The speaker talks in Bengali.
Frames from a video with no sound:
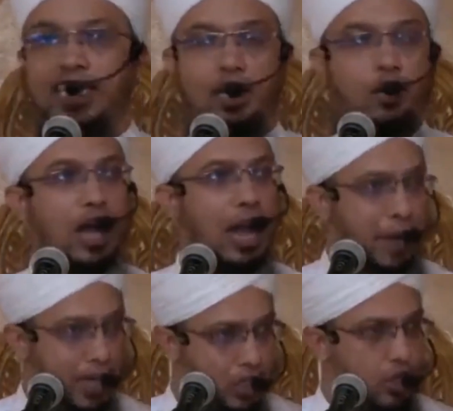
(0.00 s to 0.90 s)
একটা হলো
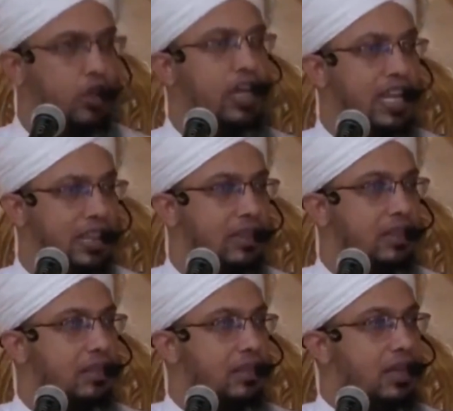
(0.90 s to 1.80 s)
আমার জন্য ঈদ
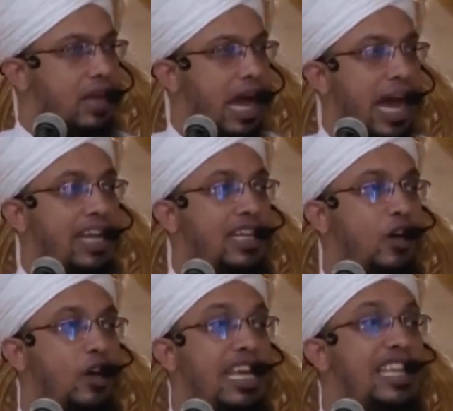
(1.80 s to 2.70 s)

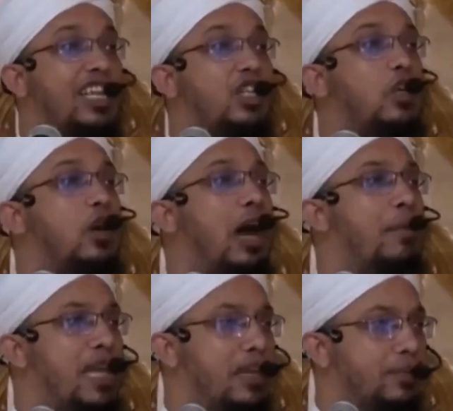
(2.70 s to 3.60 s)
আরেকটা হলো ঈদের জন্য
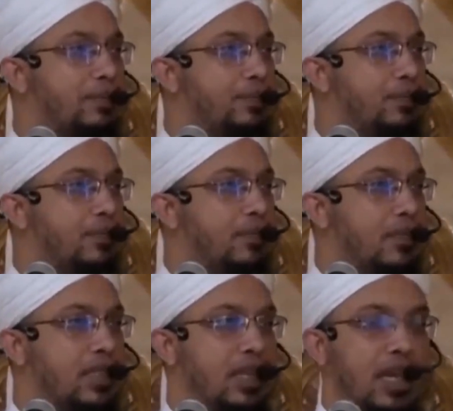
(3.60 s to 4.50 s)
আমি
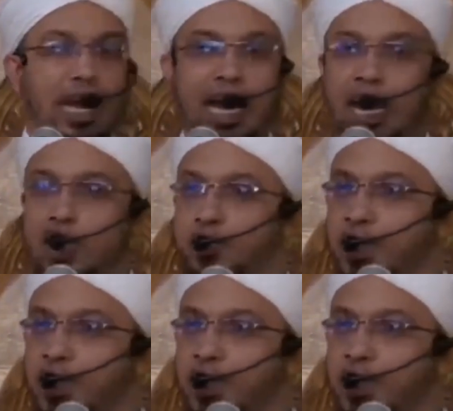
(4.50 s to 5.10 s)
আল্লাহ